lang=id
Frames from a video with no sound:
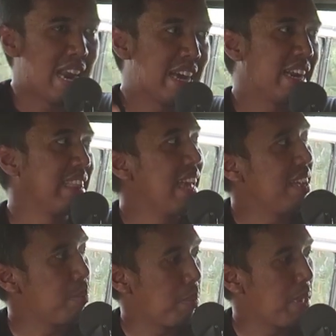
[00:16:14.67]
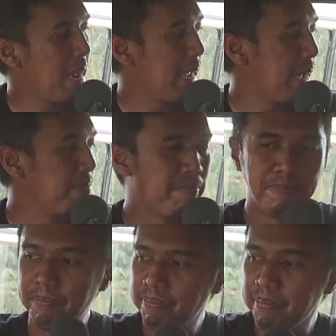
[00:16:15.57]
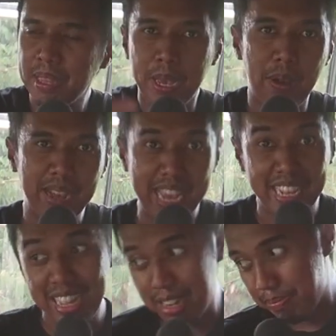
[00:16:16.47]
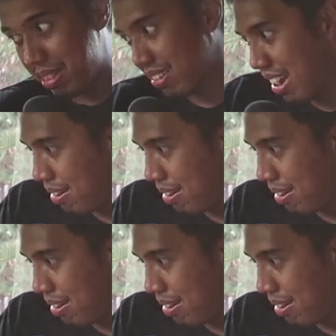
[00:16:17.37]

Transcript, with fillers: halang rintang yang berbahaya. Oke, kita ke depan